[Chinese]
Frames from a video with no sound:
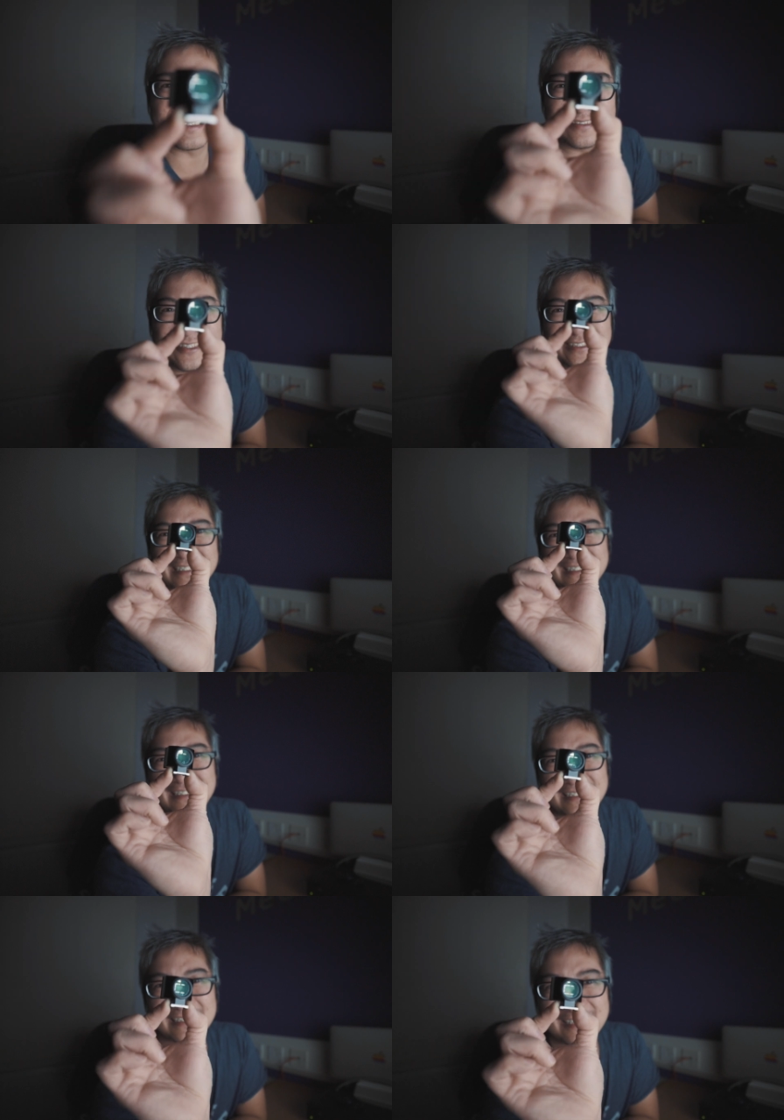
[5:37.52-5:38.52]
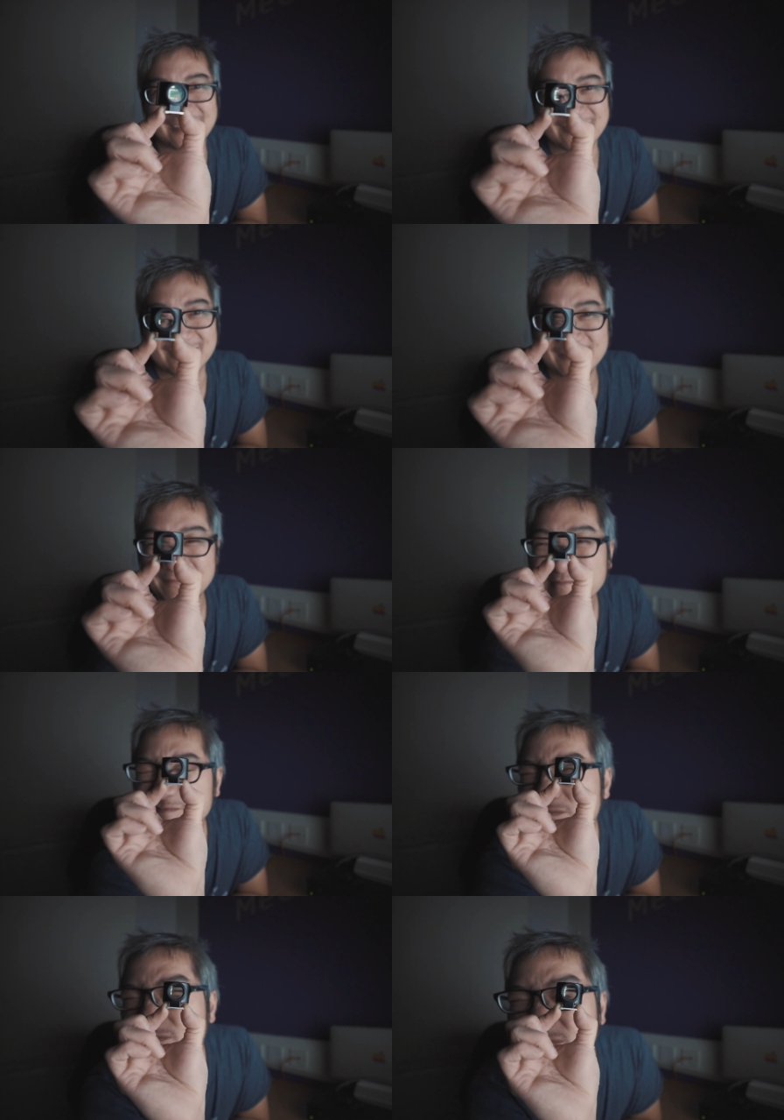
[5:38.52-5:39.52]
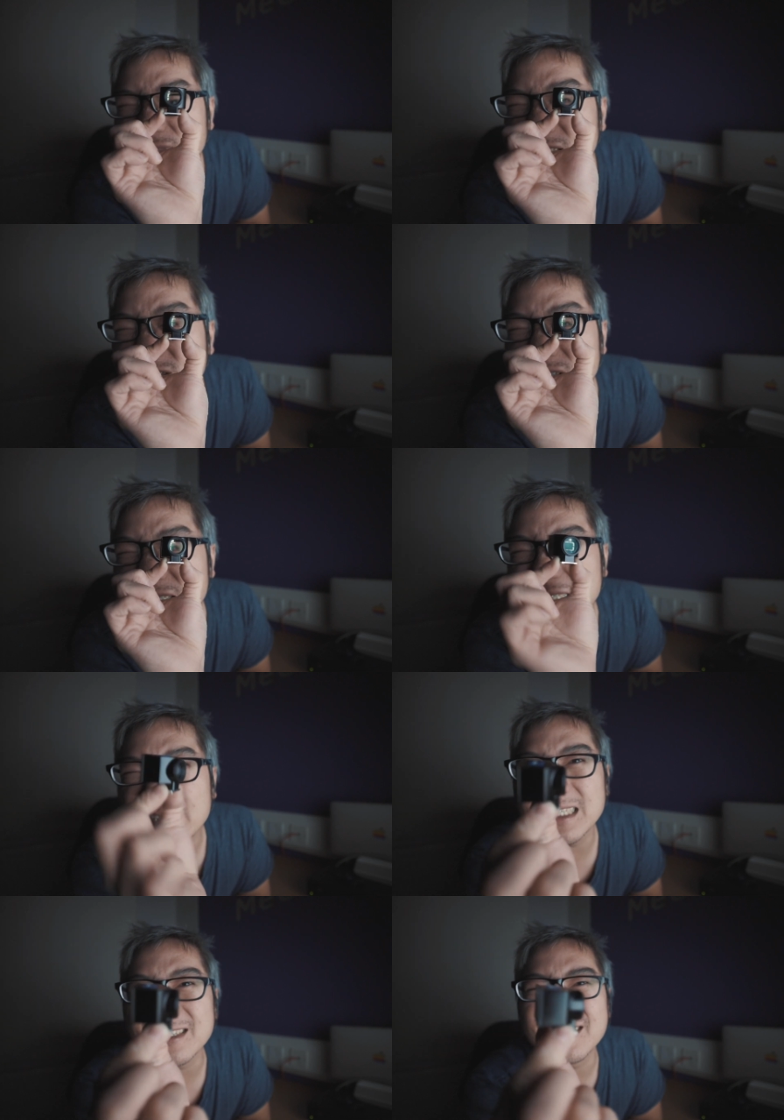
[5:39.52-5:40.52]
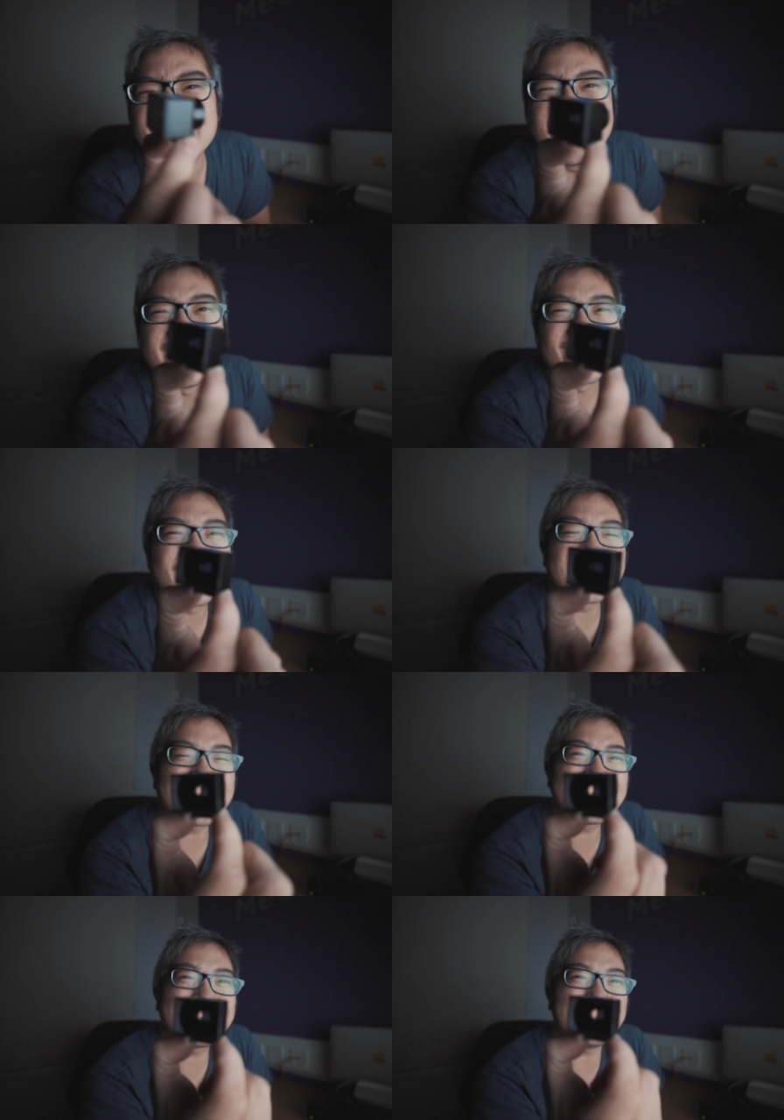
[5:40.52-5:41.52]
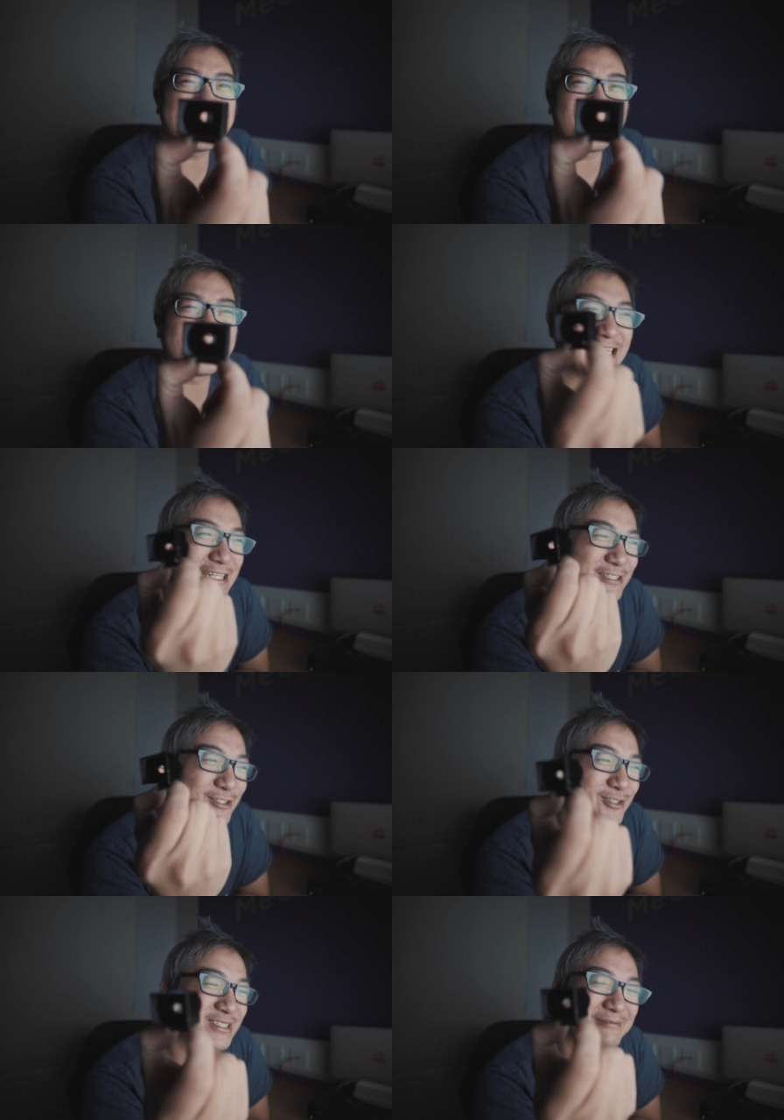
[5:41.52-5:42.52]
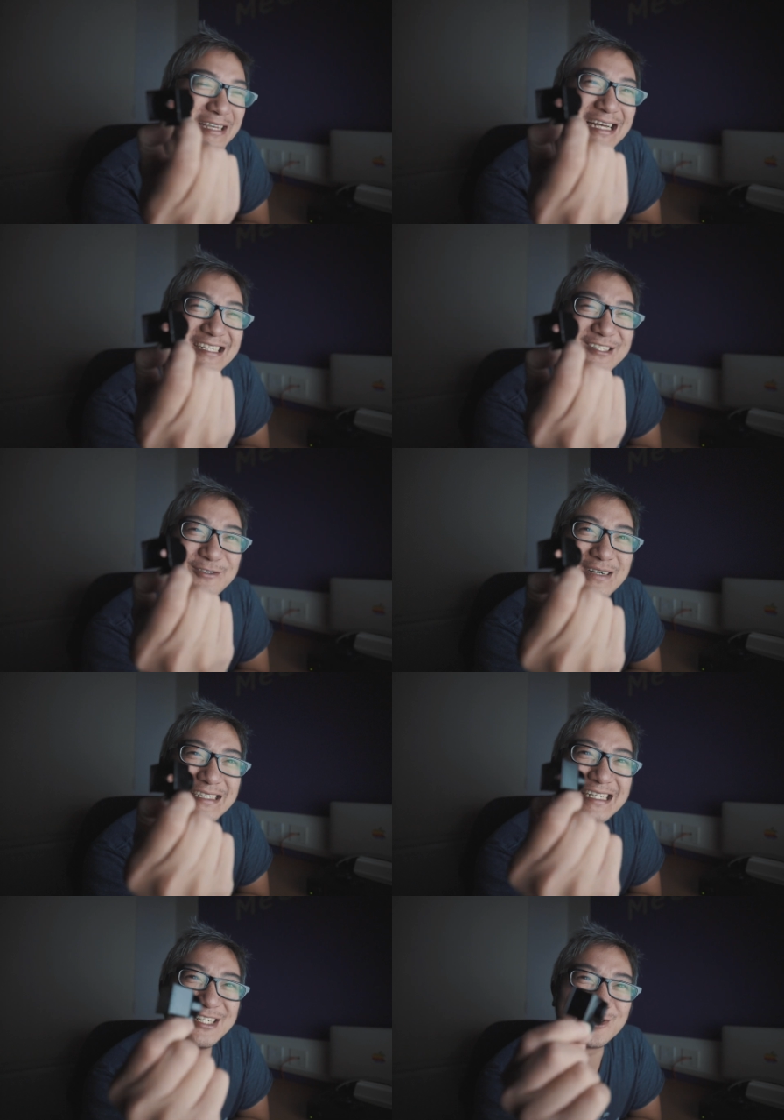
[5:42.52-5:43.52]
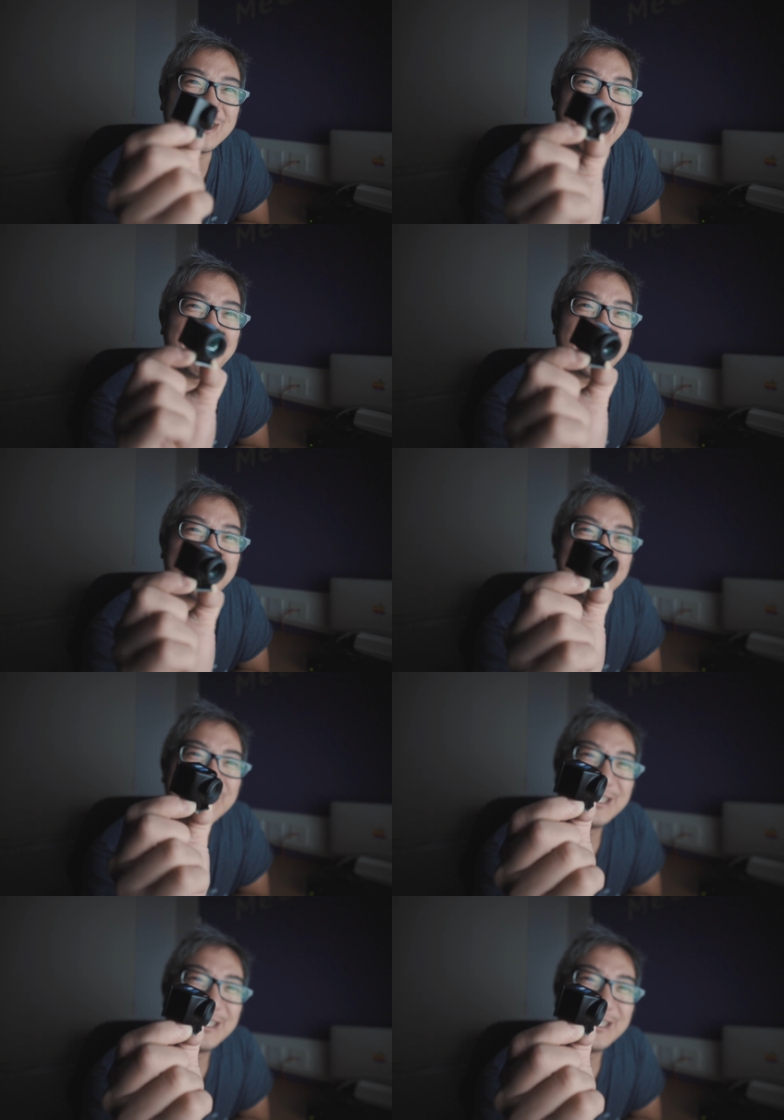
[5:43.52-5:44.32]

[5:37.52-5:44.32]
是取景器的效果，取景器效果。所以这个视频，当我在 YouTube 上面看的时候，发现很多人还没有